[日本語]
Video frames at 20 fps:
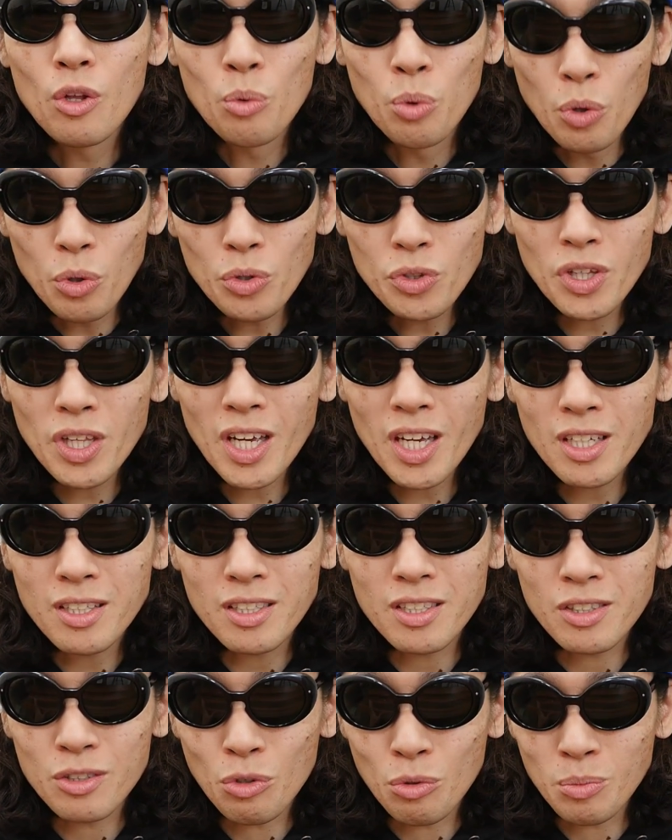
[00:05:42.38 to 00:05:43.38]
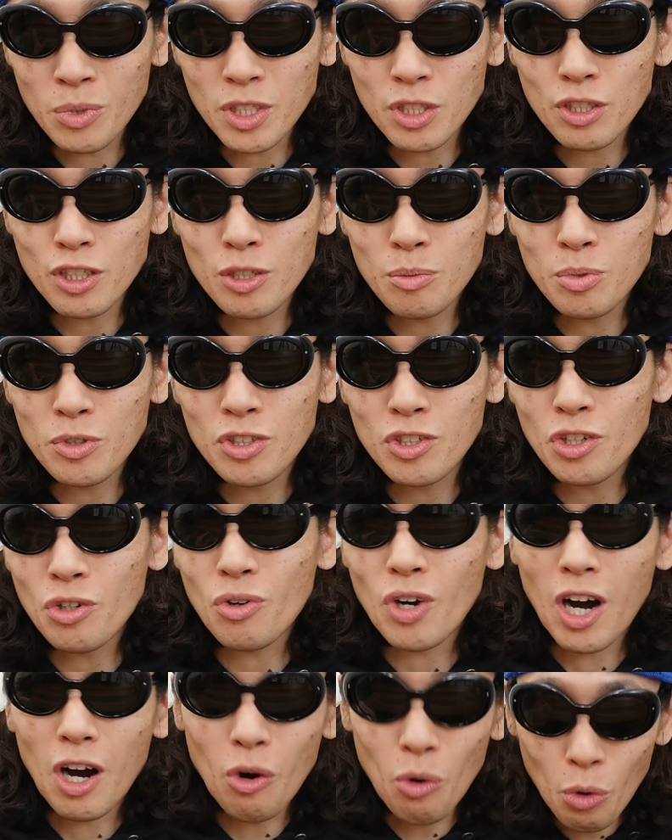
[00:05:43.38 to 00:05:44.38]
4DX の水しぶき
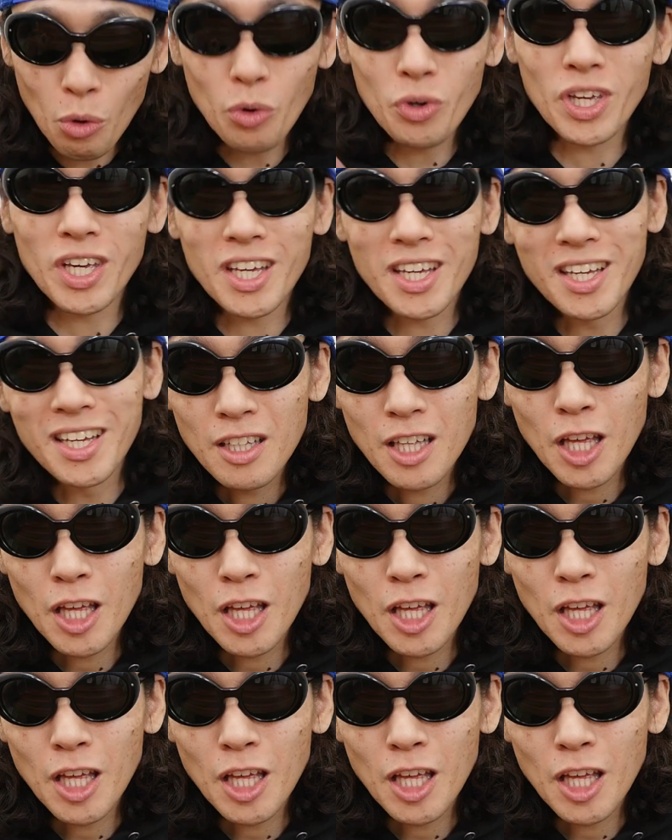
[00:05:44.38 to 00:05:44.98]
量が多い。